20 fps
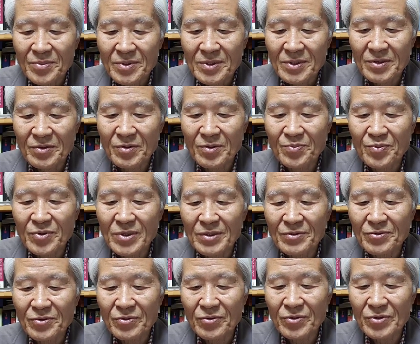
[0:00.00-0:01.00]
그리고
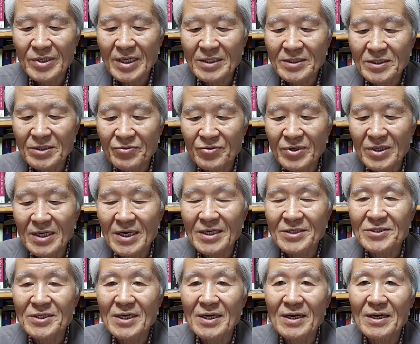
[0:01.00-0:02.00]
북한 노동당 정권을
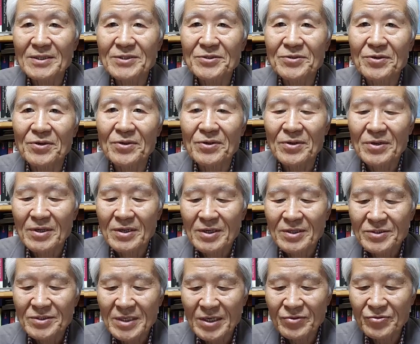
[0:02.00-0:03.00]
해체해 가지고
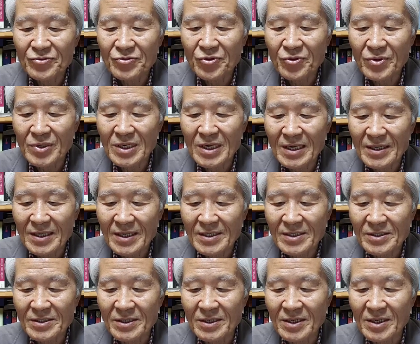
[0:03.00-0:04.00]

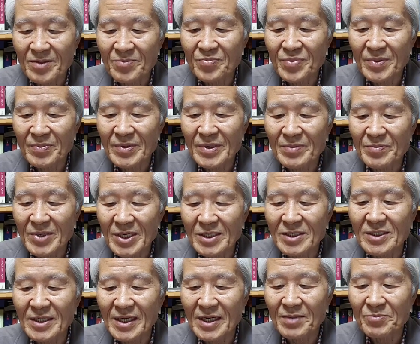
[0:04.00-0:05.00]
자유통일하라는 헌법의
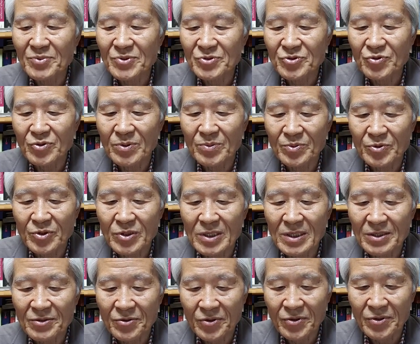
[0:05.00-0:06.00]
명령에 비추어
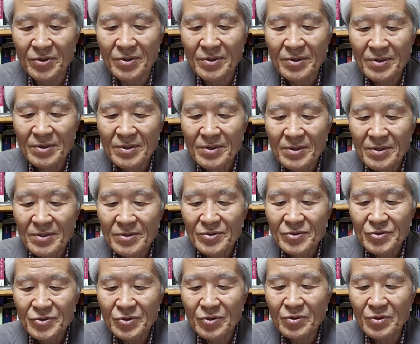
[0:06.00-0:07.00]
보더라도
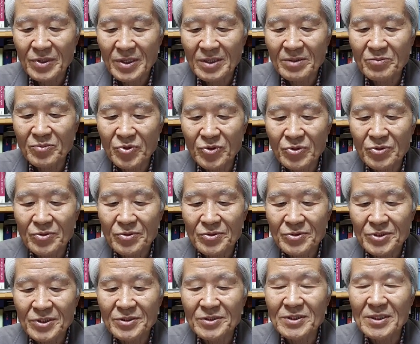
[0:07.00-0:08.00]
송영무
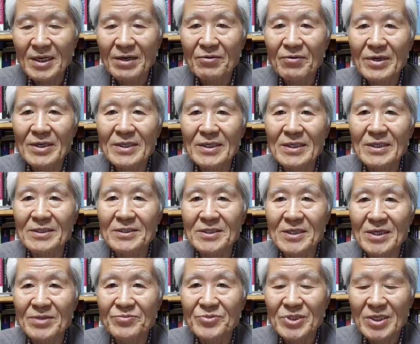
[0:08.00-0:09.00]
전 장관의
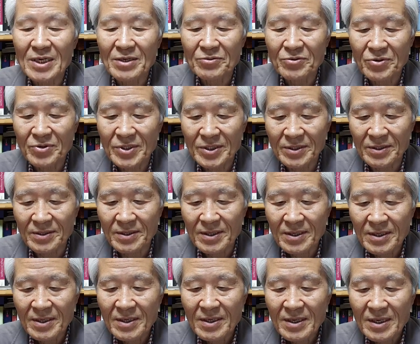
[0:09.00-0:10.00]
재임시 행동은
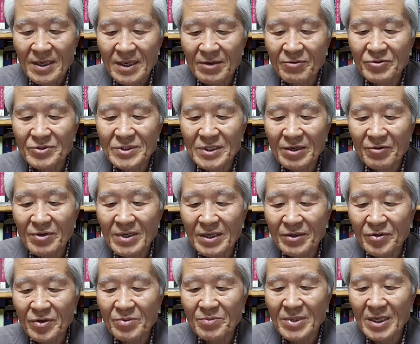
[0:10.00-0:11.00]

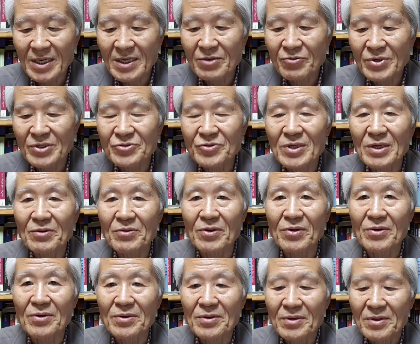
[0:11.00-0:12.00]
해군사관학교의 명예를
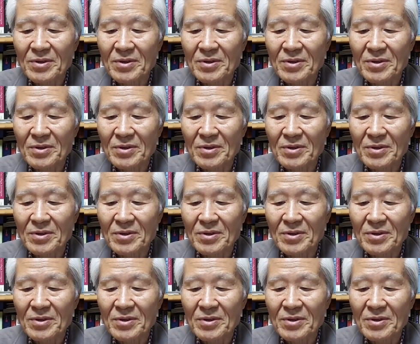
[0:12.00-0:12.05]
훼손하고